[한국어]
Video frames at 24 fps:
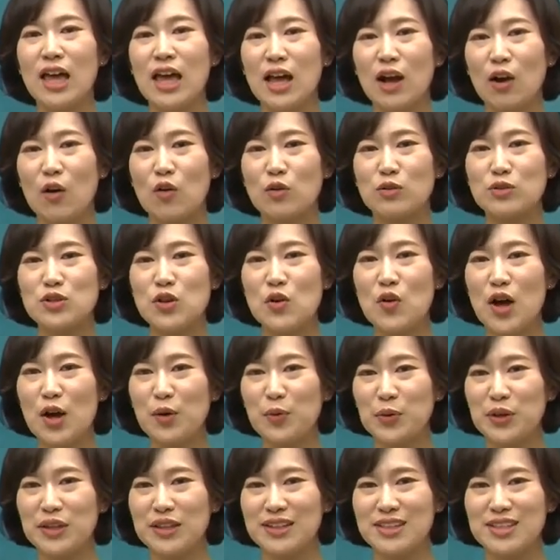걱정하고
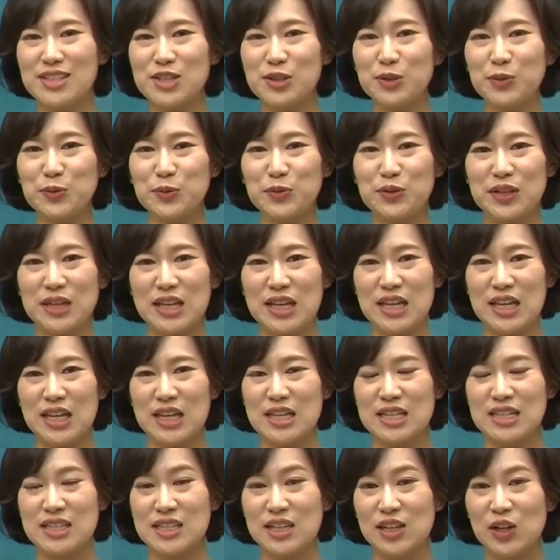있는 친구들이
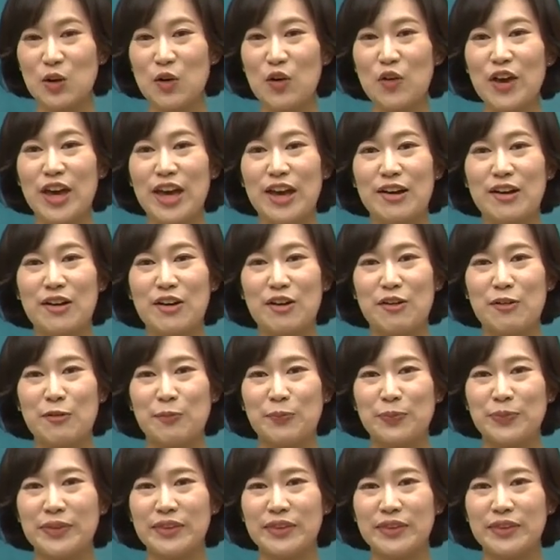있을 거예요.